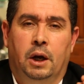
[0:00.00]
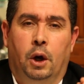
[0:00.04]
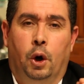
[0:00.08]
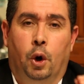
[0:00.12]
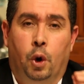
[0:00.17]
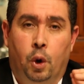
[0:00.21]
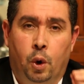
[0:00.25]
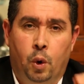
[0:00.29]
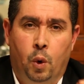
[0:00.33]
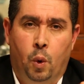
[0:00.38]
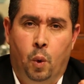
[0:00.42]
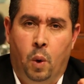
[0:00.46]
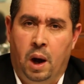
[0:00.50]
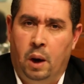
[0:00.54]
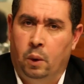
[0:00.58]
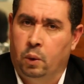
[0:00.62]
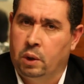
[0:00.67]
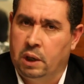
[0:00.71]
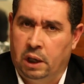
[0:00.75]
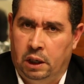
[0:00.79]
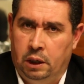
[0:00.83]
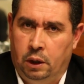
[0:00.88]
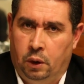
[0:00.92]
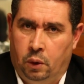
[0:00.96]
هو
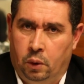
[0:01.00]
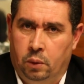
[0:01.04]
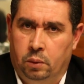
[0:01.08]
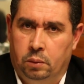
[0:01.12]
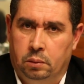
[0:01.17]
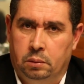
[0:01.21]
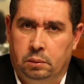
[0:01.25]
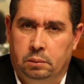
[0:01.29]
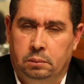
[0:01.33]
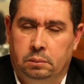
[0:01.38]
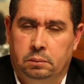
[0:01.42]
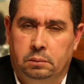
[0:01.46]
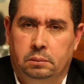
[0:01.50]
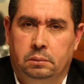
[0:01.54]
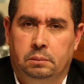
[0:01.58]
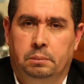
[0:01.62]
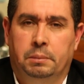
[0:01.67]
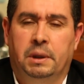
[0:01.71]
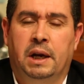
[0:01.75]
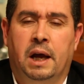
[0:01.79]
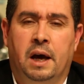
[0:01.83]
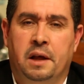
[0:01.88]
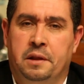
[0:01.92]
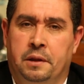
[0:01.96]
وغيره
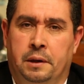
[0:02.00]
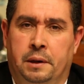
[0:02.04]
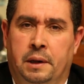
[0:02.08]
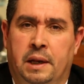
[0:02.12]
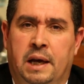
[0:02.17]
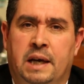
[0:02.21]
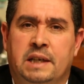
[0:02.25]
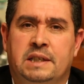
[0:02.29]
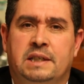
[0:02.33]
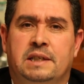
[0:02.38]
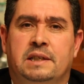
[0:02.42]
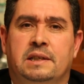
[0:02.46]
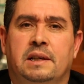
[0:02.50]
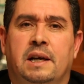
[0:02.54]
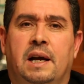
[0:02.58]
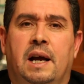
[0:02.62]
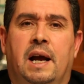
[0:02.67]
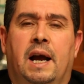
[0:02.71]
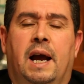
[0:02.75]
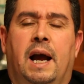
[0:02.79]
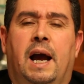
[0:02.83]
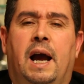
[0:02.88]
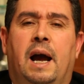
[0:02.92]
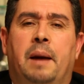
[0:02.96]
من هذا الناس
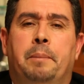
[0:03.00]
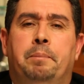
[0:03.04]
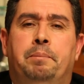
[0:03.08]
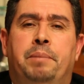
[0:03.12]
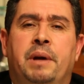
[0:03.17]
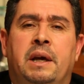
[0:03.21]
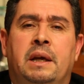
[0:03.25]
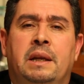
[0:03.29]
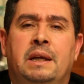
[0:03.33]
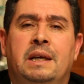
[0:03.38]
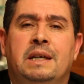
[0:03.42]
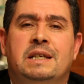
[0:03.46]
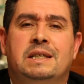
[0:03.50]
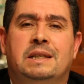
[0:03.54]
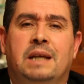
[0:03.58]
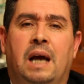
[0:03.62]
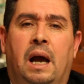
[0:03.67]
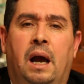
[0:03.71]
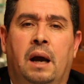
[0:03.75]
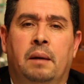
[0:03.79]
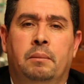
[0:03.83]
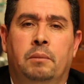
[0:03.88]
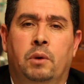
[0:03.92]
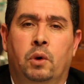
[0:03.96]
حابين
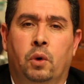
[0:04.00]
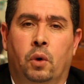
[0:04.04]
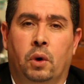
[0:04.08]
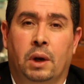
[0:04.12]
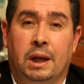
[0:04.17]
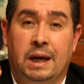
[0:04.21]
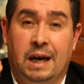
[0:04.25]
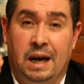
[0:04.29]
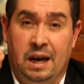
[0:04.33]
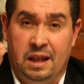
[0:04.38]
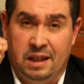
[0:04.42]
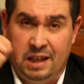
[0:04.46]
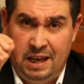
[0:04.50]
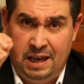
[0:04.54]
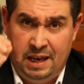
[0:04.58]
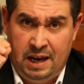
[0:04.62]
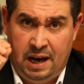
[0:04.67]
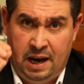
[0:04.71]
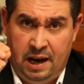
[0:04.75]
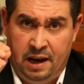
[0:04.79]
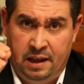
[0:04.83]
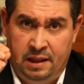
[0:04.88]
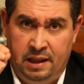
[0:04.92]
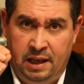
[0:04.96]
يستعملوا
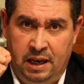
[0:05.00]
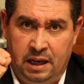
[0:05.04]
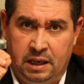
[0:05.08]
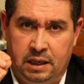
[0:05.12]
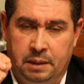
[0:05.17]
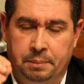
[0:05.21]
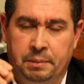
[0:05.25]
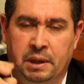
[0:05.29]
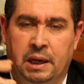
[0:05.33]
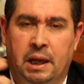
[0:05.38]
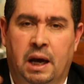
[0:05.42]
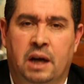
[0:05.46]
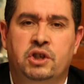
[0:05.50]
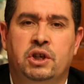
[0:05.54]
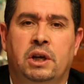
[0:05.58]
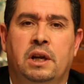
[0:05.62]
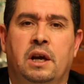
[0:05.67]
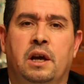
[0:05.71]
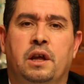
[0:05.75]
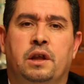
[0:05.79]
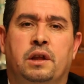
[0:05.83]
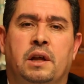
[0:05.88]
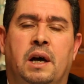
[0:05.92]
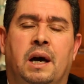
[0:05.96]
القضية هذيك من
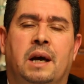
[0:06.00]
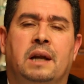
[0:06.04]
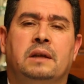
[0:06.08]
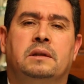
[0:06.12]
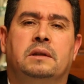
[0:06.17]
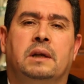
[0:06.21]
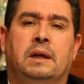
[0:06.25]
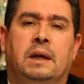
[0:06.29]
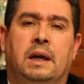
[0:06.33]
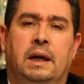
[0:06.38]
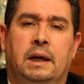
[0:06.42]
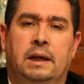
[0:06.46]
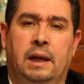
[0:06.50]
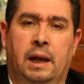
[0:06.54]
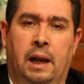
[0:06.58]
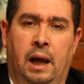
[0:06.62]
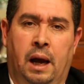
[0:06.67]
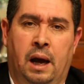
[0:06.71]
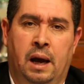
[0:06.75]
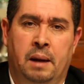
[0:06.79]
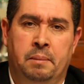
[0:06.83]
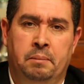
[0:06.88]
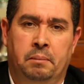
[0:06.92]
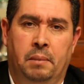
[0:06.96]
أجل إثارة الرأي
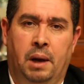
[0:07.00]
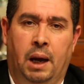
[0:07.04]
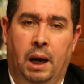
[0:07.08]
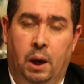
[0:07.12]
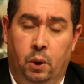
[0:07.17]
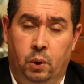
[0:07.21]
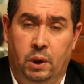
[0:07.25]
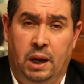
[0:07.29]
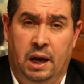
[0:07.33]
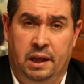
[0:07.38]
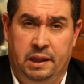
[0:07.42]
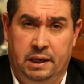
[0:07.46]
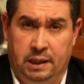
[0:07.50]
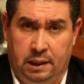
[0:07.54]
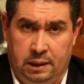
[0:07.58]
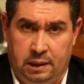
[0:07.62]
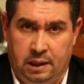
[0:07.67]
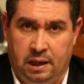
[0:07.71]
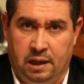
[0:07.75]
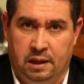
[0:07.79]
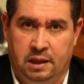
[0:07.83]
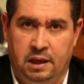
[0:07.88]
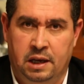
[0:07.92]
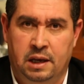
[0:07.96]
العام حول هذيك
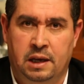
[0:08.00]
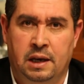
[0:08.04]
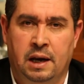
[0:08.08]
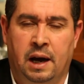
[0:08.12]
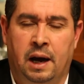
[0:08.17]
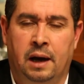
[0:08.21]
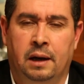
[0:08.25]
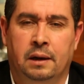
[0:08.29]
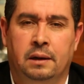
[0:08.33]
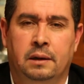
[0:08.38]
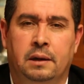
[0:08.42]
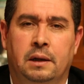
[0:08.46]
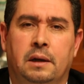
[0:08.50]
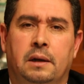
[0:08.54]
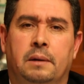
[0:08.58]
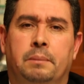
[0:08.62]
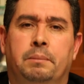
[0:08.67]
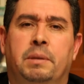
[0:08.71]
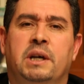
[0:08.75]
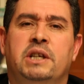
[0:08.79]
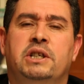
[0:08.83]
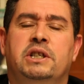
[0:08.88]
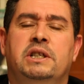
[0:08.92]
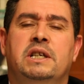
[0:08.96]
القضية
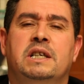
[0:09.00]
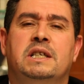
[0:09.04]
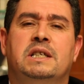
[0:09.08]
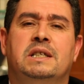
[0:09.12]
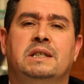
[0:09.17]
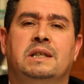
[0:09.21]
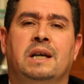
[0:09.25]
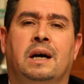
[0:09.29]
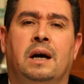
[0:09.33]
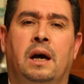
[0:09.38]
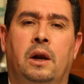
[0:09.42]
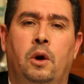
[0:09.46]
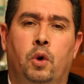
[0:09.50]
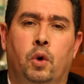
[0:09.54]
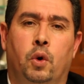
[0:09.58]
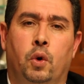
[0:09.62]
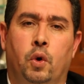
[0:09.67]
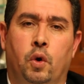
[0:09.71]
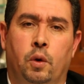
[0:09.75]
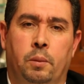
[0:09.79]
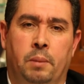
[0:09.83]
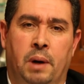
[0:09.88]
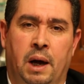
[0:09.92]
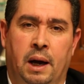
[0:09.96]
باش
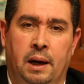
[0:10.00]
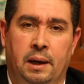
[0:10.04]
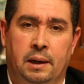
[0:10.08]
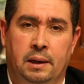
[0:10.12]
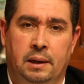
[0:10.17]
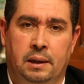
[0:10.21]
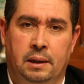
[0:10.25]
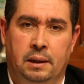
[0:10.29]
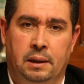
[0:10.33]
يستغلوا هما